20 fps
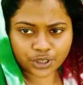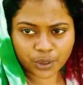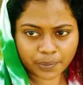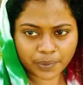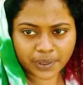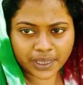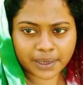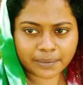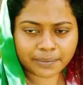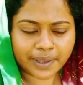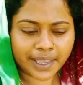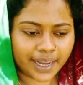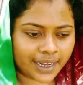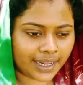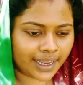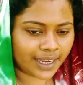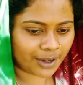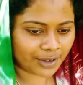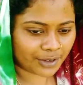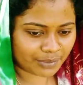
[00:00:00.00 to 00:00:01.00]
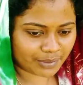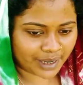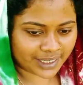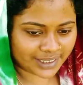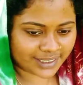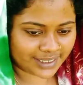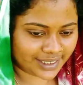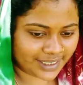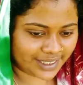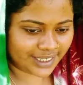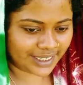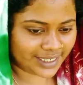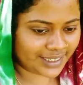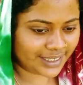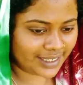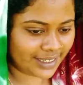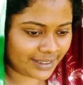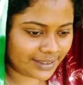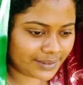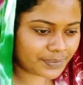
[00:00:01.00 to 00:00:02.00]
সব গেম খেলে কারণ বাড়িতে নেট
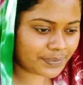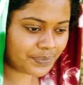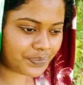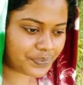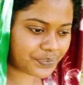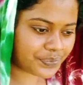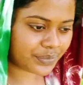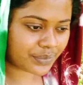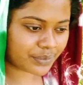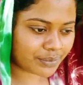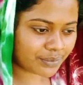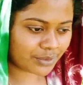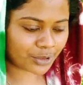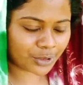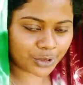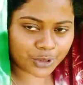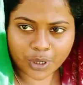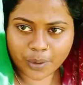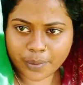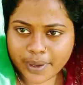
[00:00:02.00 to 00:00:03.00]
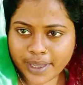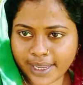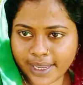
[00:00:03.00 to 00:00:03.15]
নেই তো সবাই